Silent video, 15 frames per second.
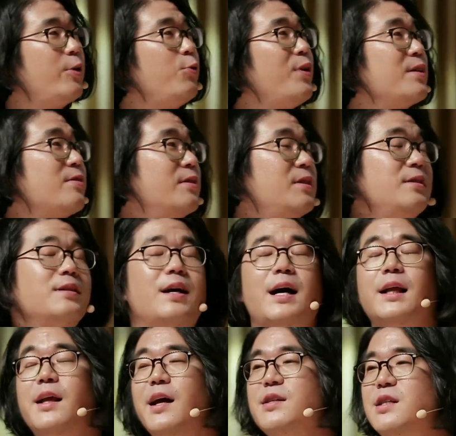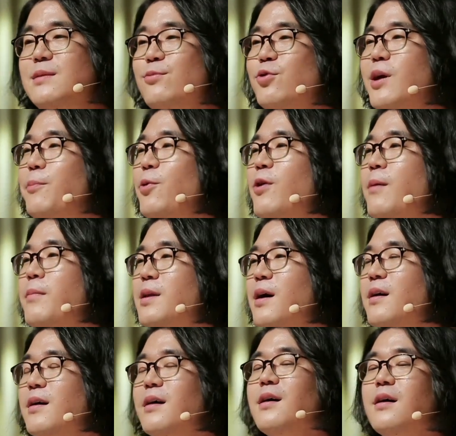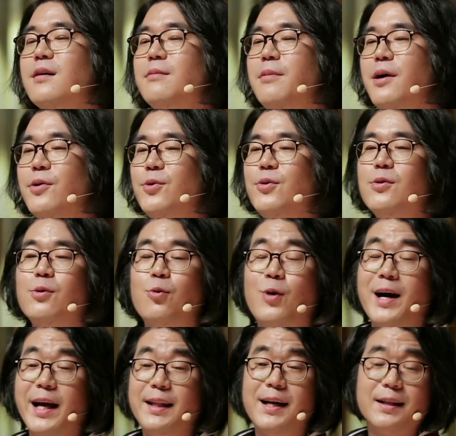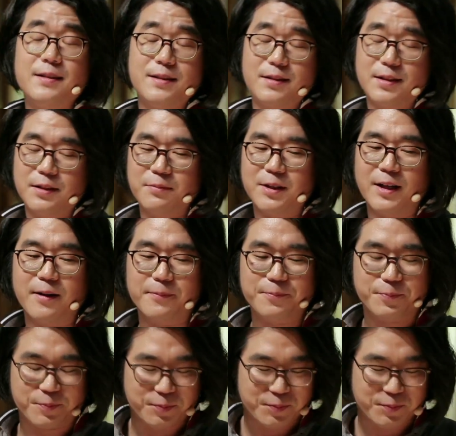되기 위해서는 하나의 질문이 필요합니다. 바로 why not입니다.